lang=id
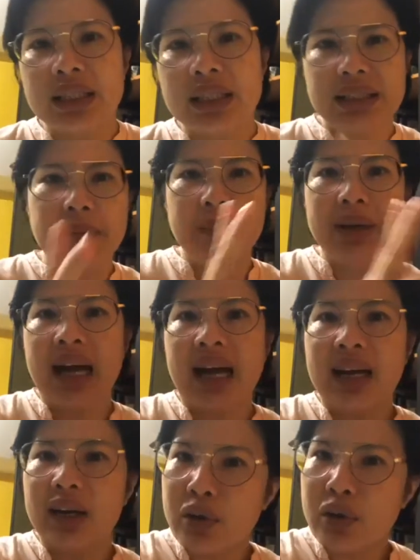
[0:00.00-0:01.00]
dia
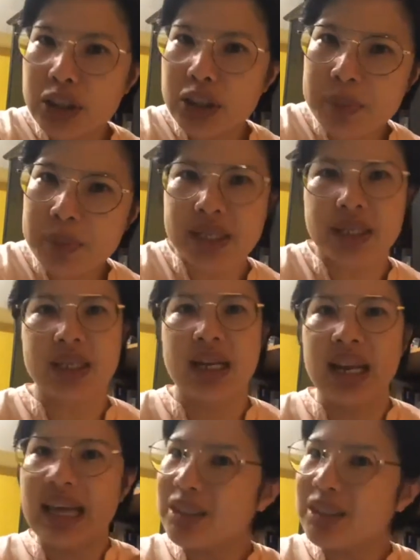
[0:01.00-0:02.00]
bilang Christmas,
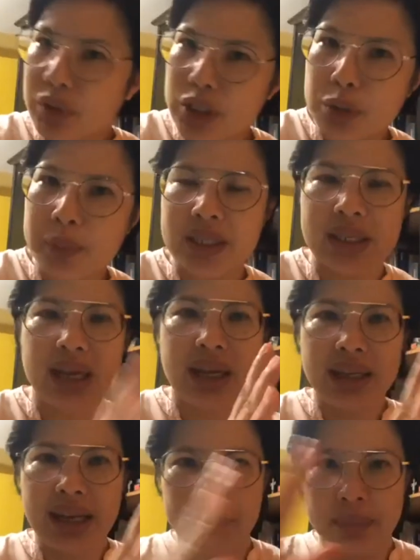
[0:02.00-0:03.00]
last Christmas,
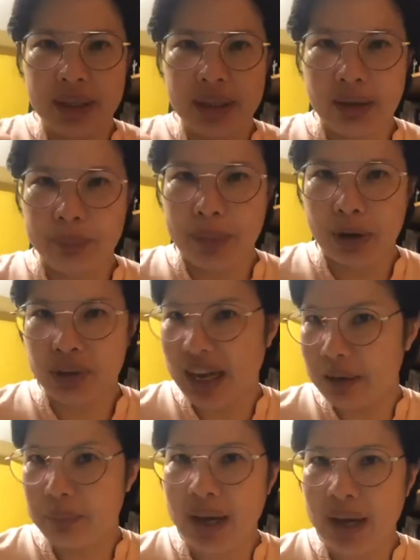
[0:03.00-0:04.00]
that mean about
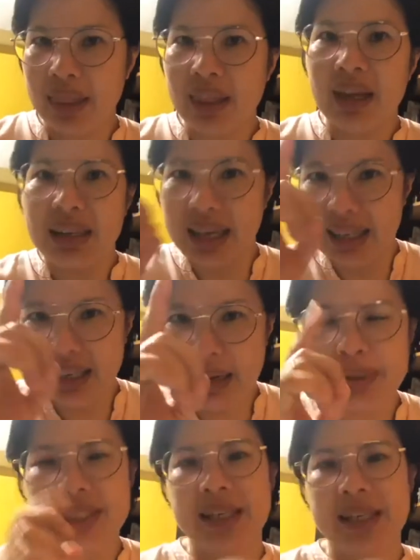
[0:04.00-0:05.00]
10 month, dan dia
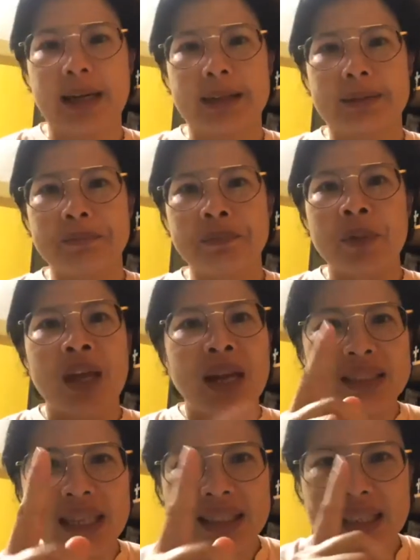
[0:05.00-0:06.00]
masih ingat.
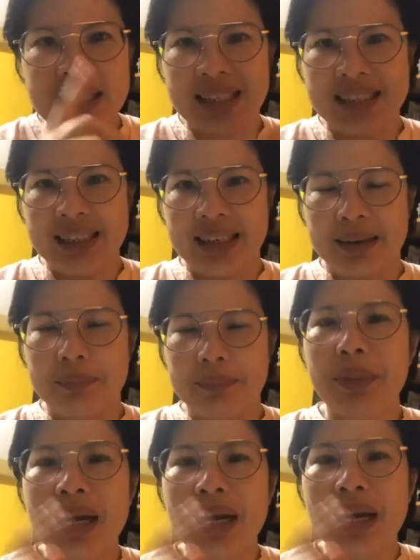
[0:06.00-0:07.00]
Saya tanya dia,
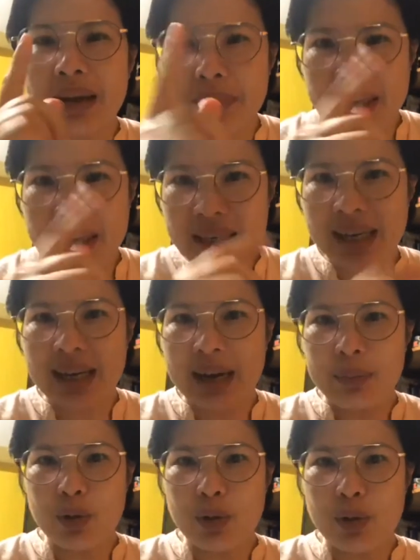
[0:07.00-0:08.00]
bagaimana
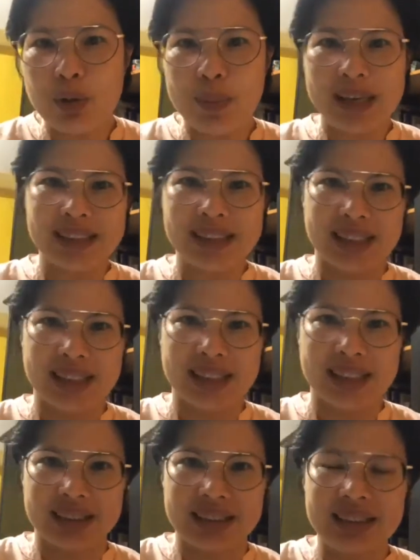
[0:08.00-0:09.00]
kamu masak?
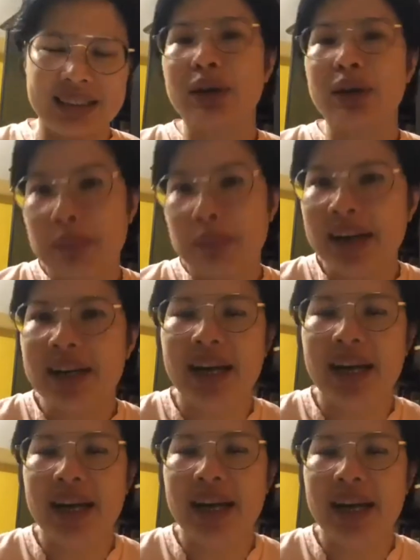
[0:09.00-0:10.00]
Dia orang Belanda
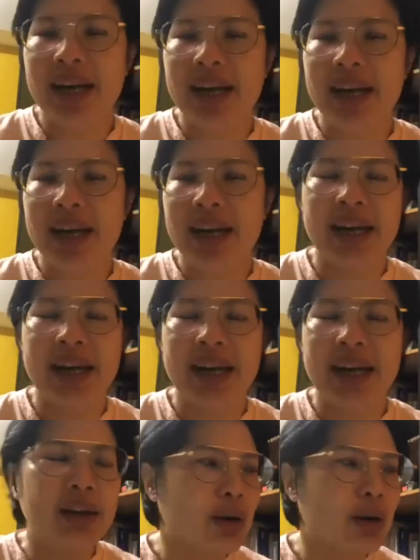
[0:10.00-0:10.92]
ya? Dia